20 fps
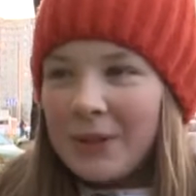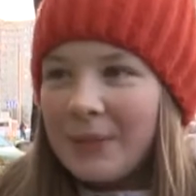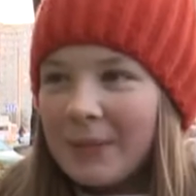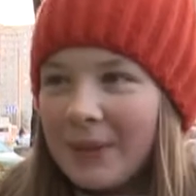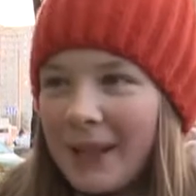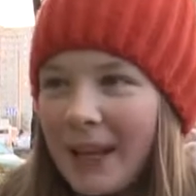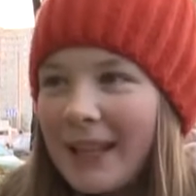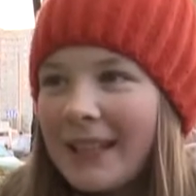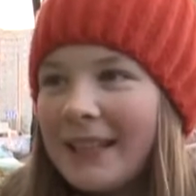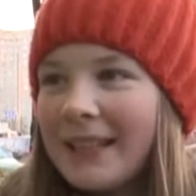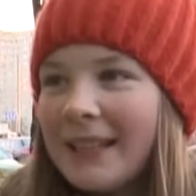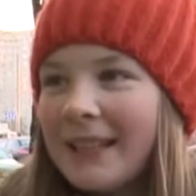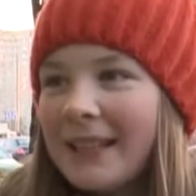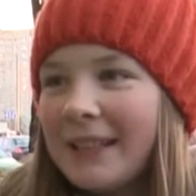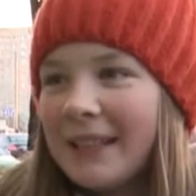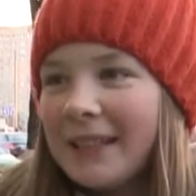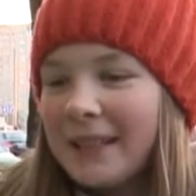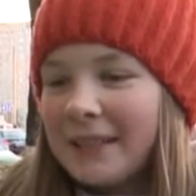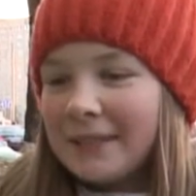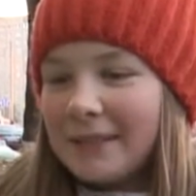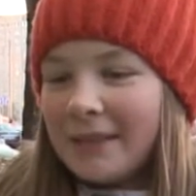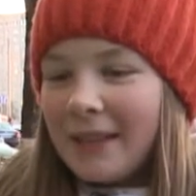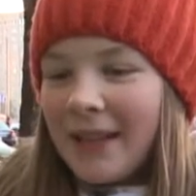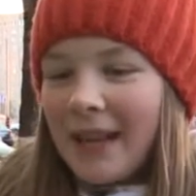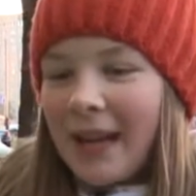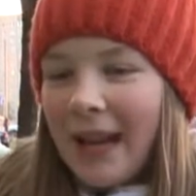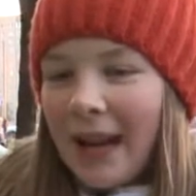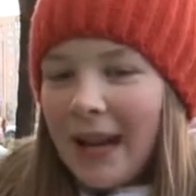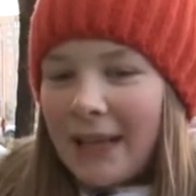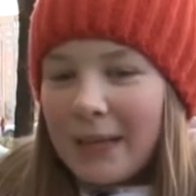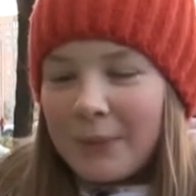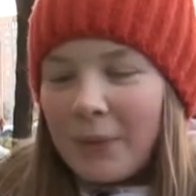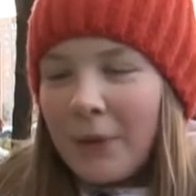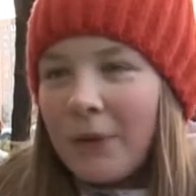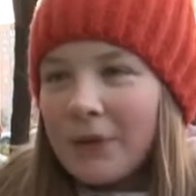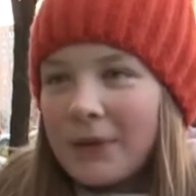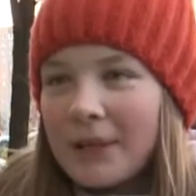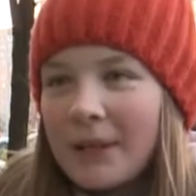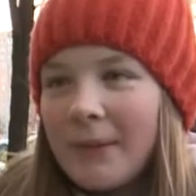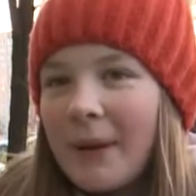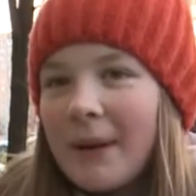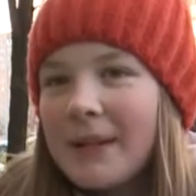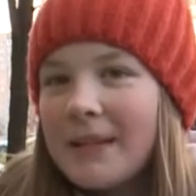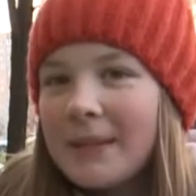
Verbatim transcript: им надо, и они могут сломать